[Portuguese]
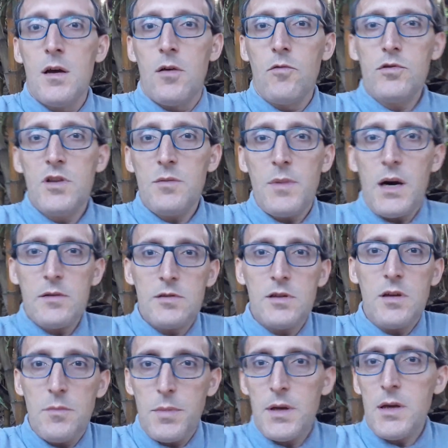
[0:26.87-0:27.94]
Ultimato
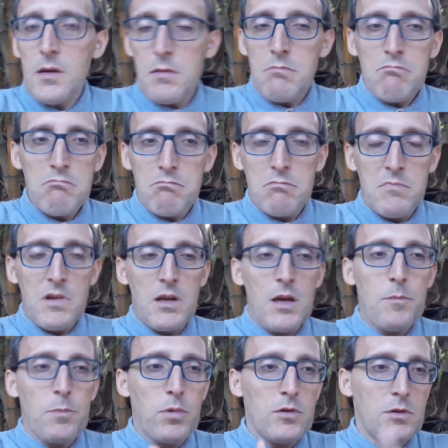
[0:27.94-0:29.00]
também
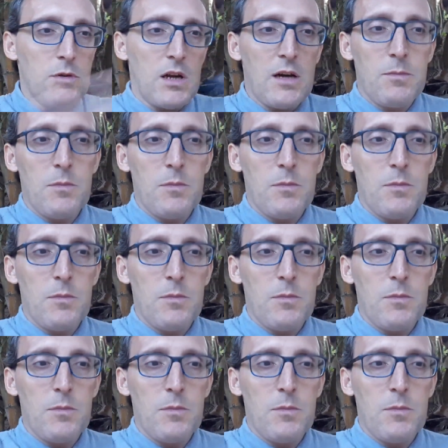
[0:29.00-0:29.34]
ninguém poderá é,